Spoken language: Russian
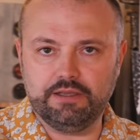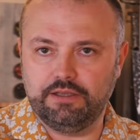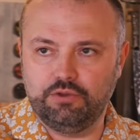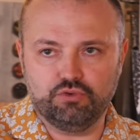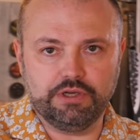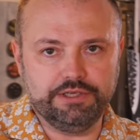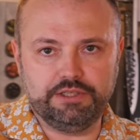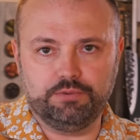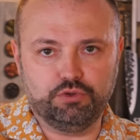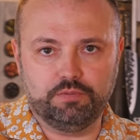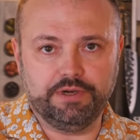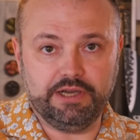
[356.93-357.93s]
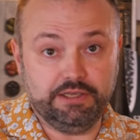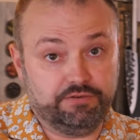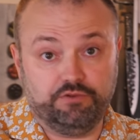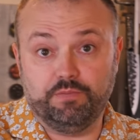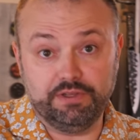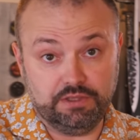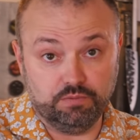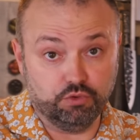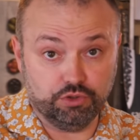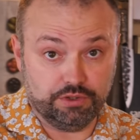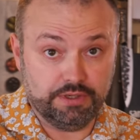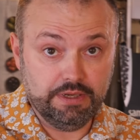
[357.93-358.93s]
когда не нужно гостям что-то показывать, вполне
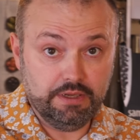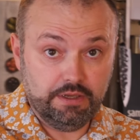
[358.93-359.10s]
можно,